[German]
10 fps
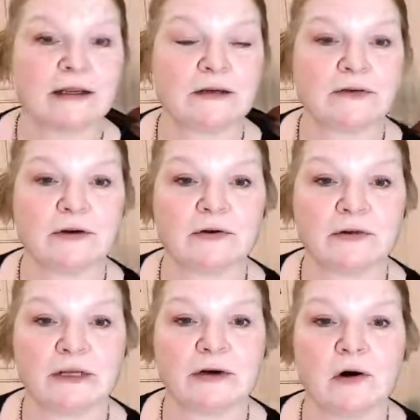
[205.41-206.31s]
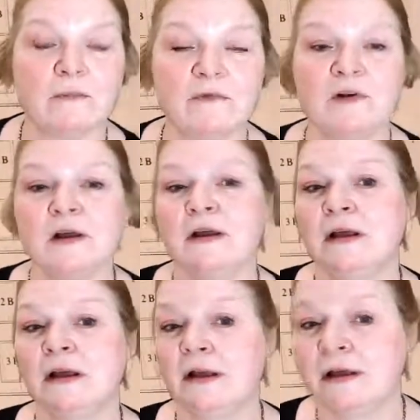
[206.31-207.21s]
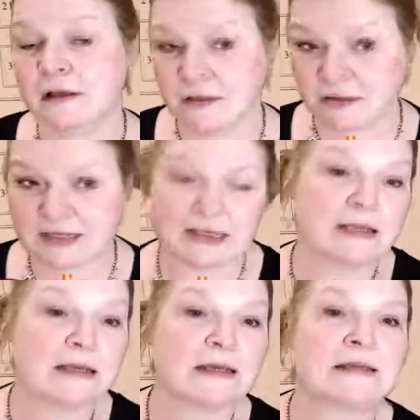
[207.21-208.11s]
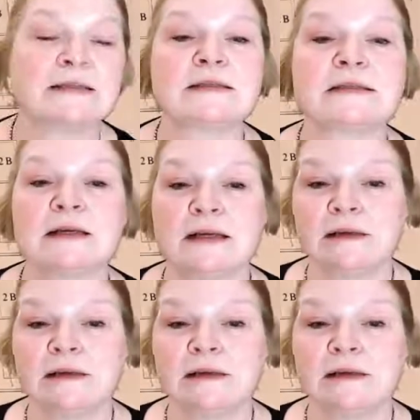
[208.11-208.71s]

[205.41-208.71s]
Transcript: natürlich auch noch der Kopf äh, zu sehen ist.